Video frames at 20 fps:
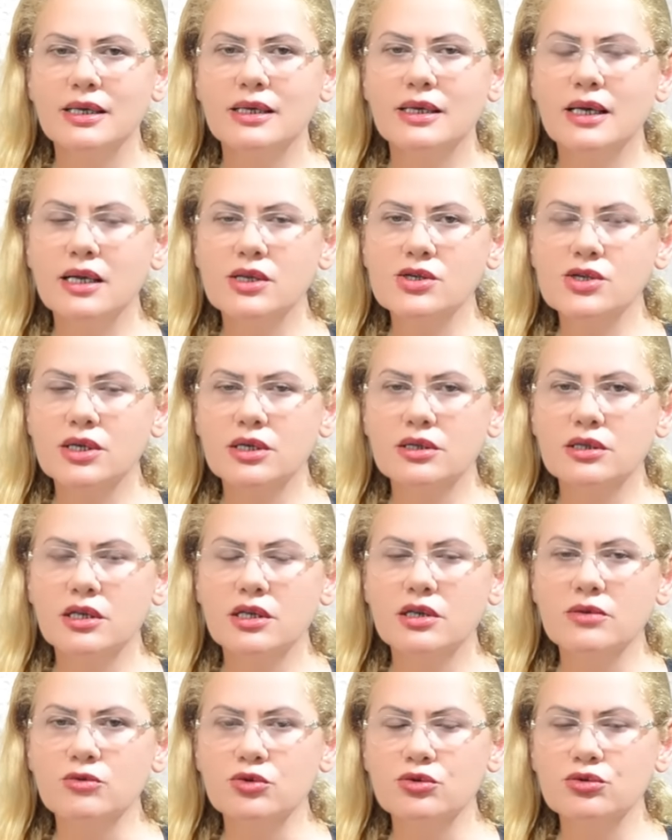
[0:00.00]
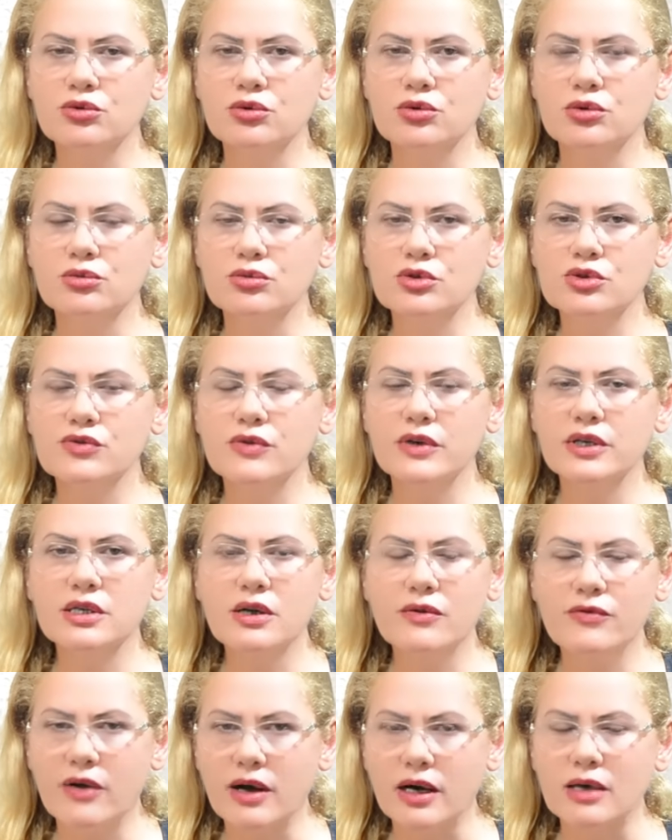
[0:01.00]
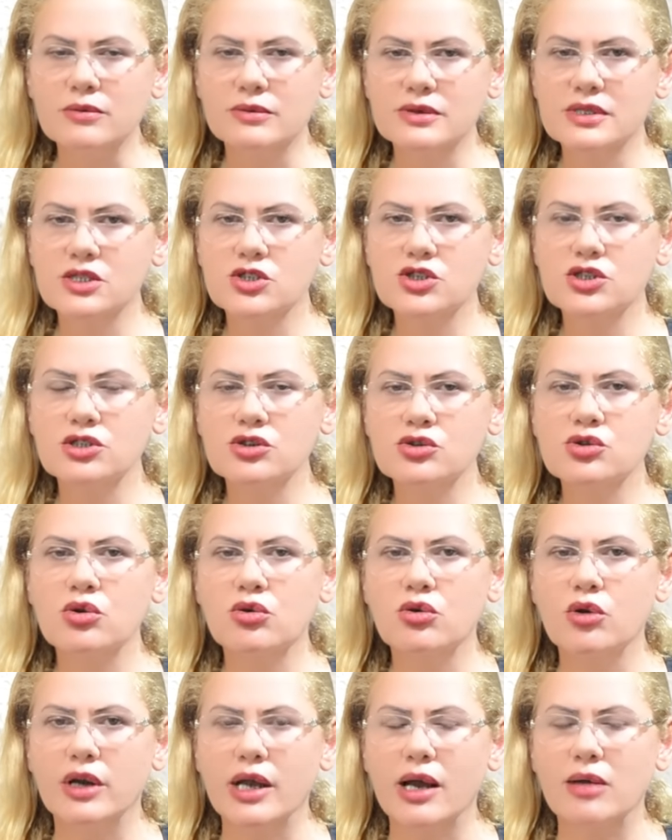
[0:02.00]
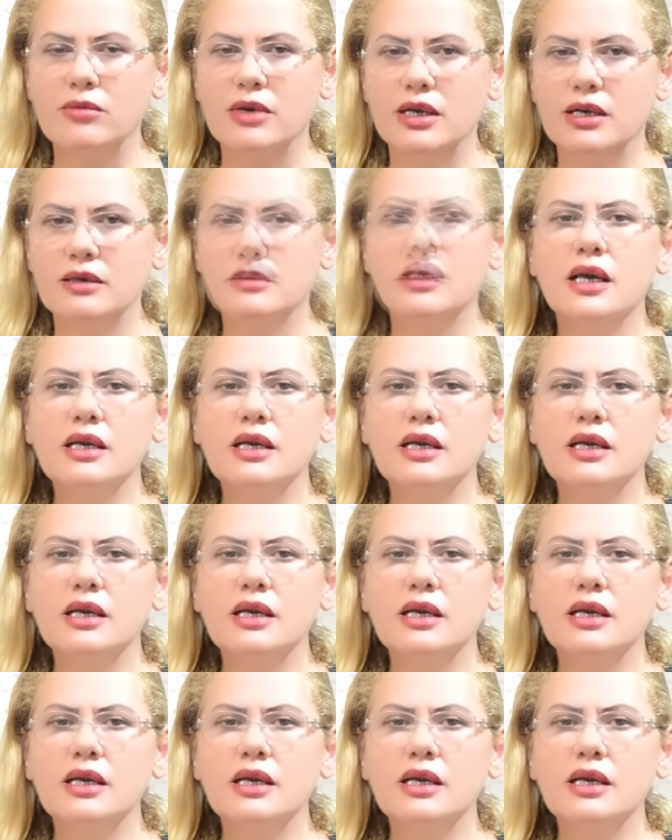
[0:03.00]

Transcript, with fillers: gelecekteki mutluluğumuz ve refahımız için çok önemli.